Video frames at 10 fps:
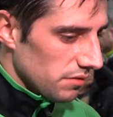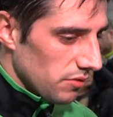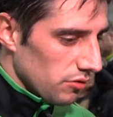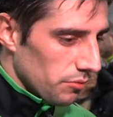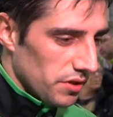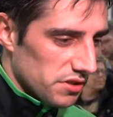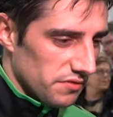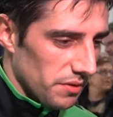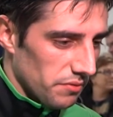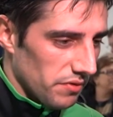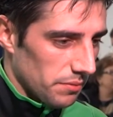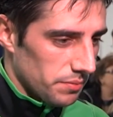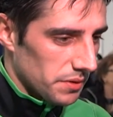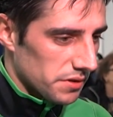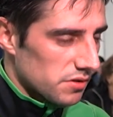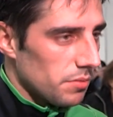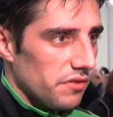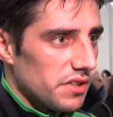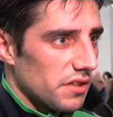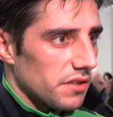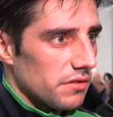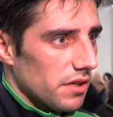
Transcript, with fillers: immer, im europäischen Wettbewerb äh, zu überwintern.